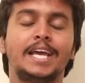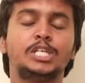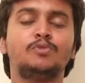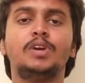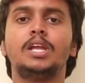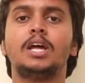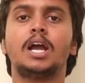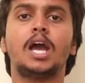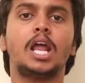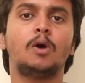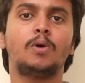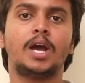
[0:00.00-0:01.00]
ఎస్వి
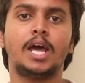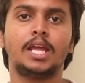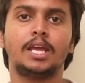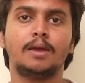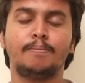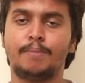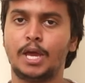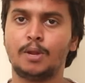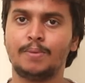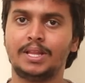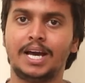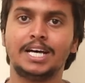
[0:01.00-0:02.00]
రంగారావు గారి
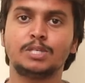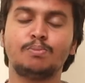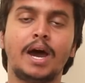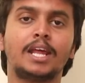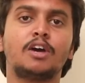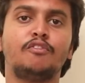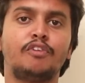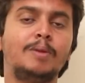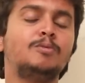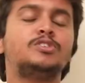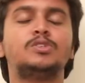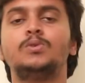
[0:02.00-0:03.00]
పేరు మీద స్మారక
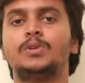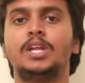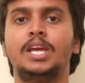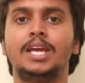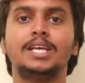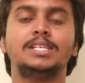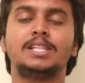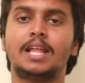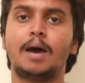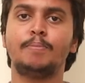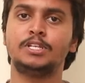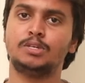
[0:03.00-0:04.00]
ఫిల్మ్ ఇన్స్టిట్యూట్ని
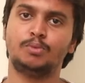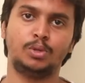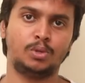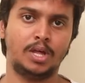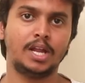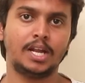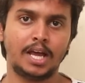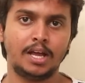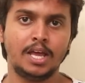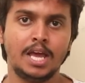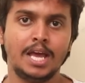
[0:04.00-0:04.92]
స్థాపించబోతున్నారట